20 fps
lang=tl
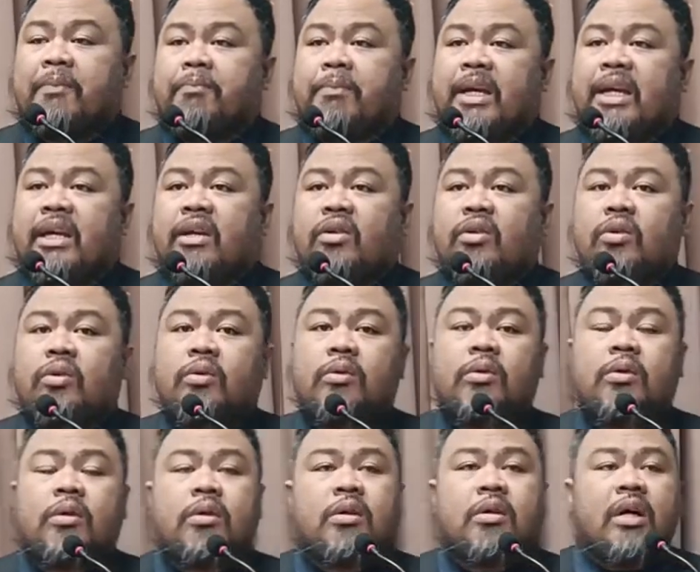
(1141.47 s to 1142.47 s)
merong
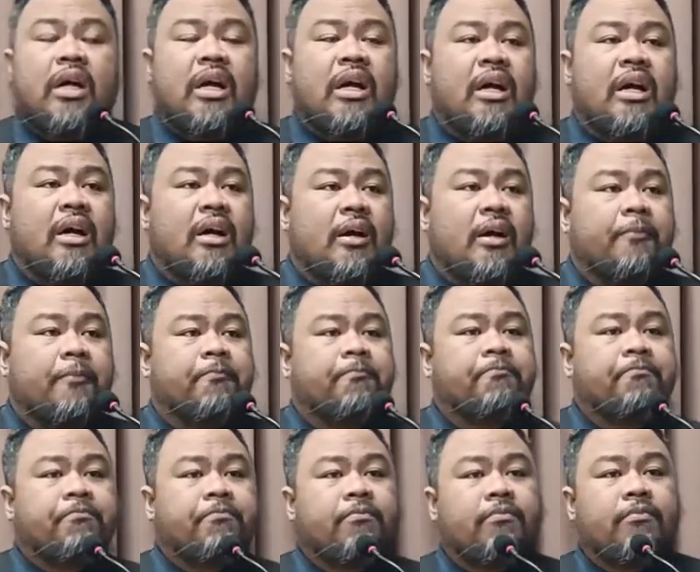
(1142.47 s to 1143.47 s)
um,
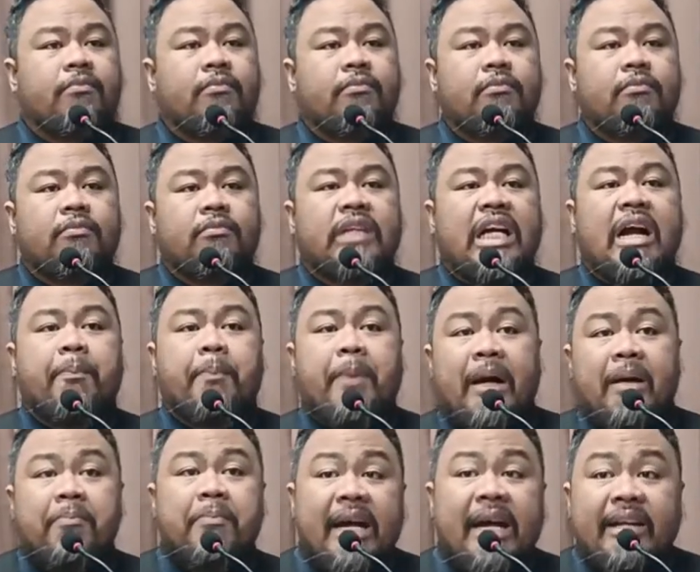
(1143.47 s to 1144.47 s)

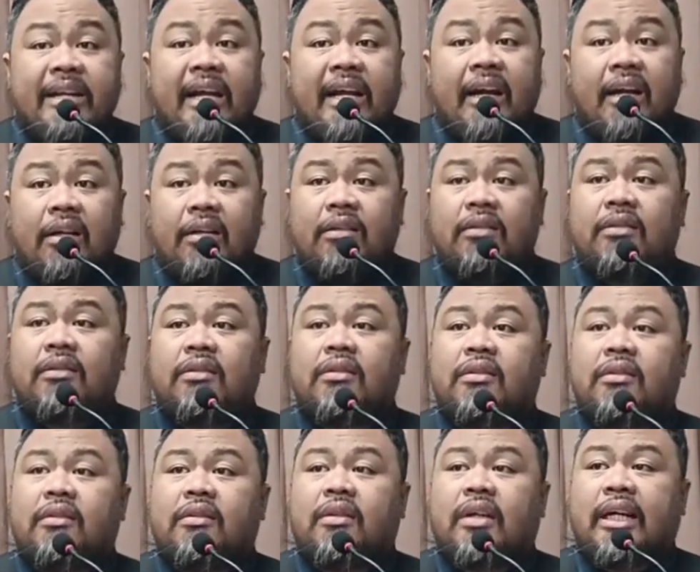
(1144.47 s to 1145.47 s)
tagapagmana
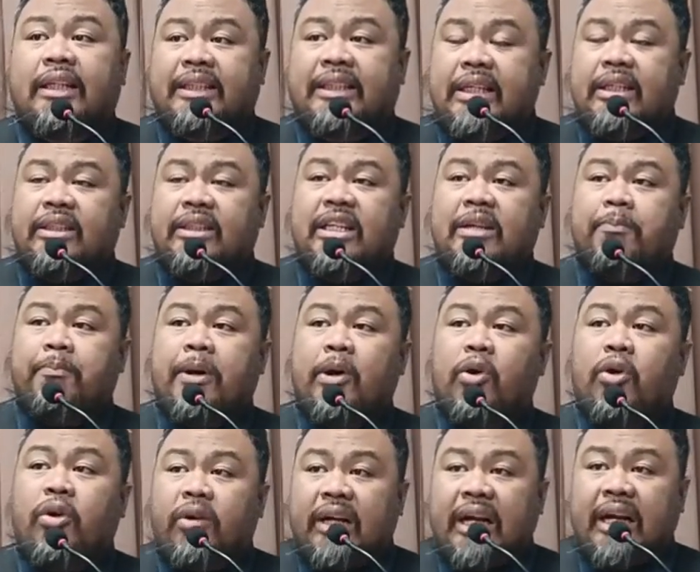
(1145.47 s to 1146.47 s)
at hindi pa
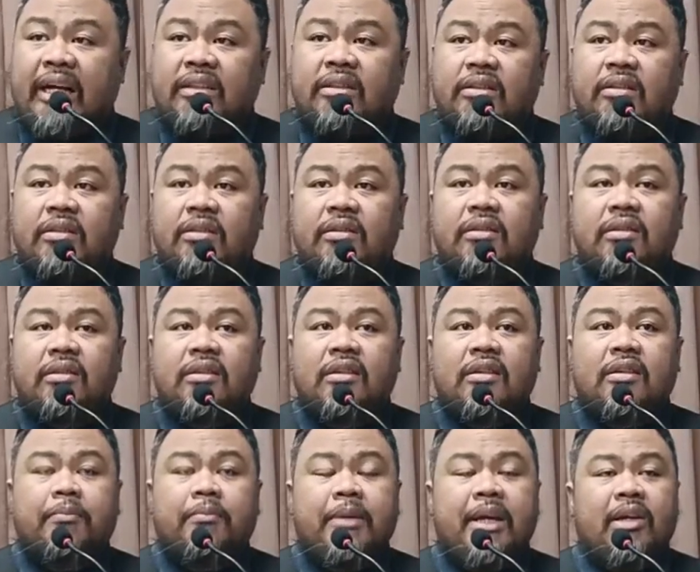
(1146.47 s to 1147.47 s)
oras,
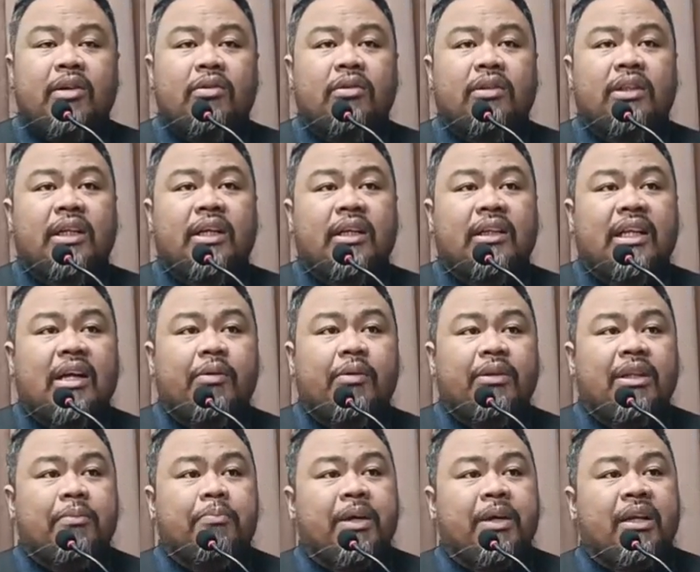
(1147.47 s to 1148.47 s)
merong tinatawag
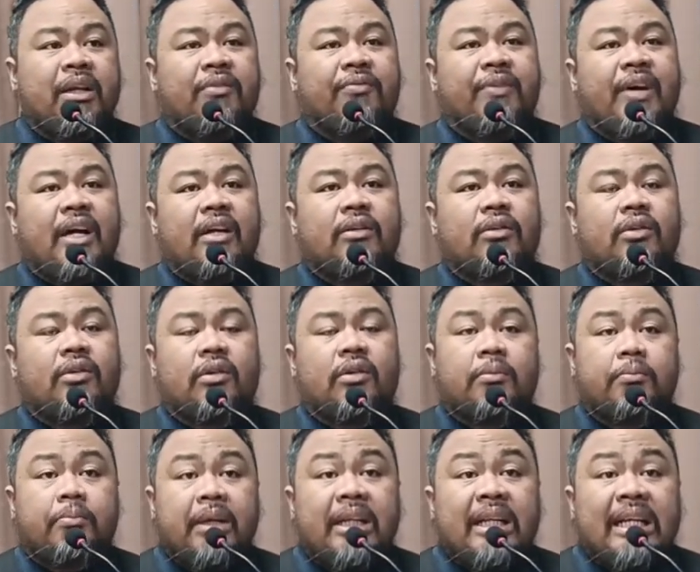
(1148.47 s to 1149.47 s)
na benefactor,
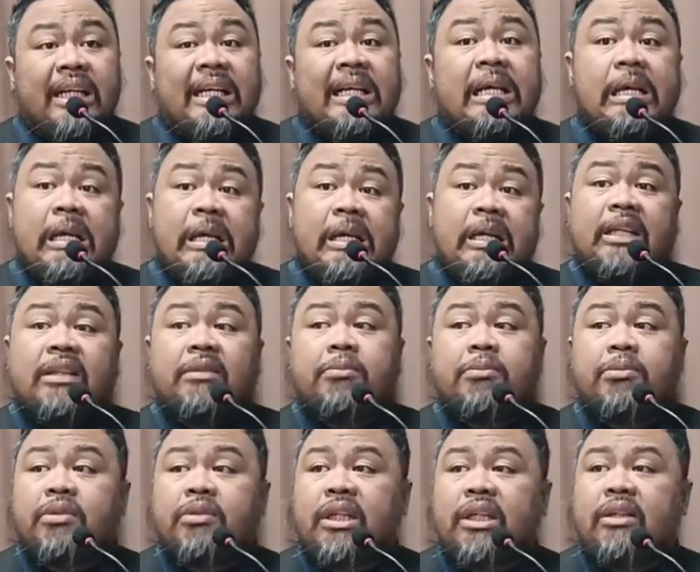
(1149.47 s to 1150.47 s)
may nag-iingat
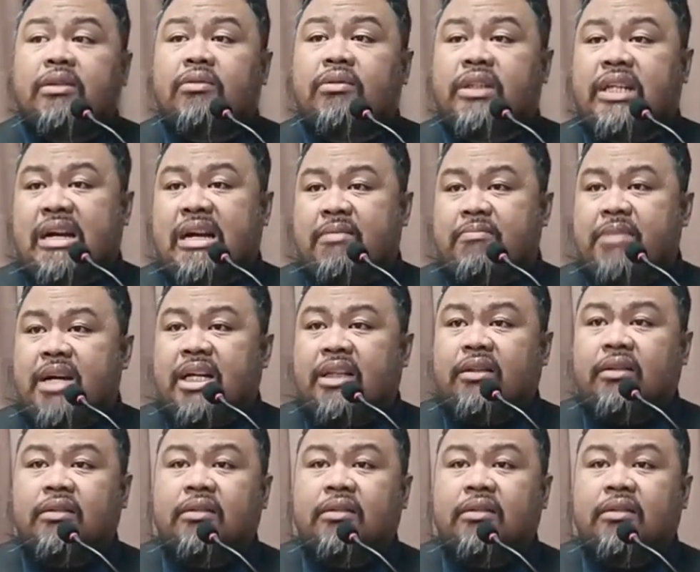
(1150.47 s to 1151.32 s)
muna nung yaman.